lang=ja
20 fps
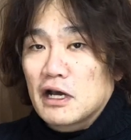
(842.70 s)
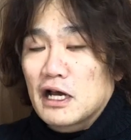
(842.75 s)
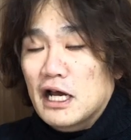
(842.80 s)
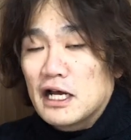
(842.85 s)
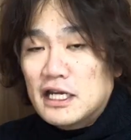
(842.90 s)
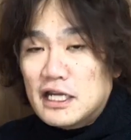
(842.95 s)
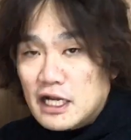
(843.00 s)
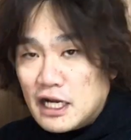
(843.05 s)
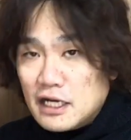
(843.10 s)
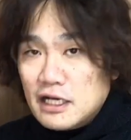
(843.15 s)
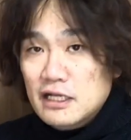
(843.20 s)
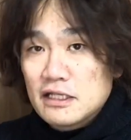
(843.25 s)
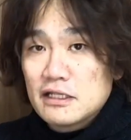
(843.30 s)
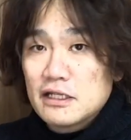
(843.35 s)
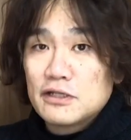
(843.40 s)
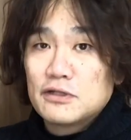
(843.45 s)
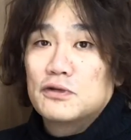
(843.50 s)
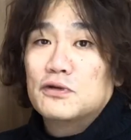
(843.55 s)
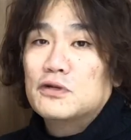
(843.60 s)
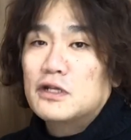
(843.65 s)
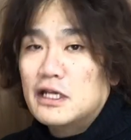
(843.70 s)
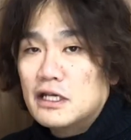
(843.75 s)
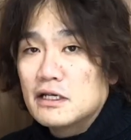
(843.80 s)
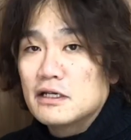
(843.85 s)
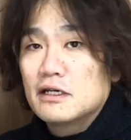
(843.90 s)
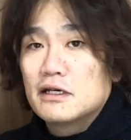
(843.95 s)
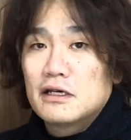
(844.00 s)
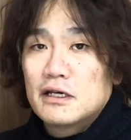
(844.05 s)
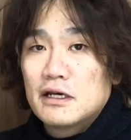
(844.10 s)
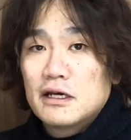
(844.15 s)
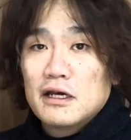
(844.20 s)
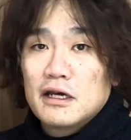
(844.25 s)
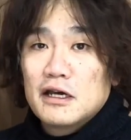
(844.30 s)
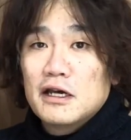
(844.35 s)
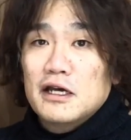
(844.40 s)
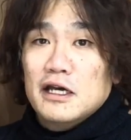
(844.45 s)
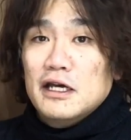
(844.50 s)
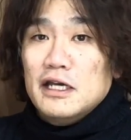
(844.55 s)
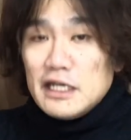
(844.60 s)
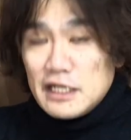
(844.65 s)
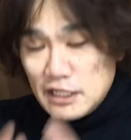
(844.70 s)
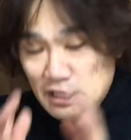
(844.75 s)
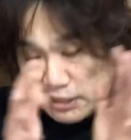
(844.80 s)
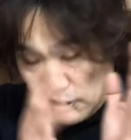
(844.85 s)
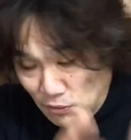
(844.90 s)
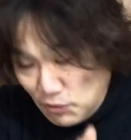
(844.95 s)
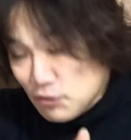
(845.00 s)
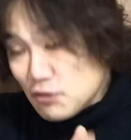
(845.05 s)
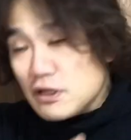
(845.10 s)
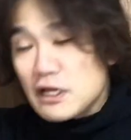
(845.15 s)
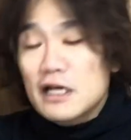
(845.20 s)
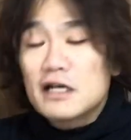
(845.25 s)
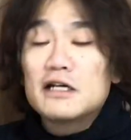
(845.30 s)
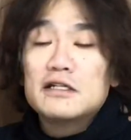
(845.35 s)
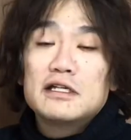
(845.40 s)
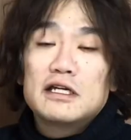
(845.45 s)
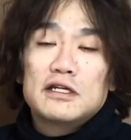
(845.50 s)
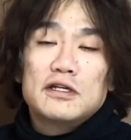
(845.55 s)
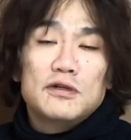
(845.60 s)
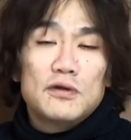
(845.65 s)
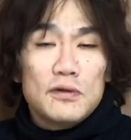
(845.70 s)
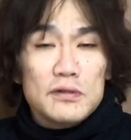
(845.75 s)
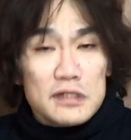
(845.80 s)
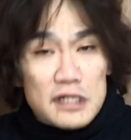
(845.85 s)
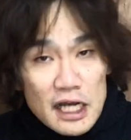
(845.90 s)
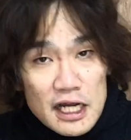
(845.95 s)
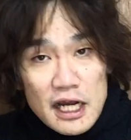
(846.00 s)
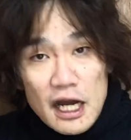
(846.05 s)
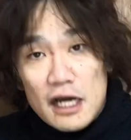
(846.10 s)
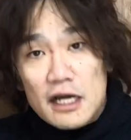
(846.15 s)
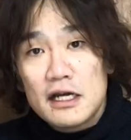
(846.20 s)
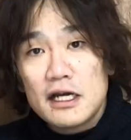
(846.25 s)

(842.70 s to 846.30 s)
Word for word: 限らないんですよね世の中にはいろんな考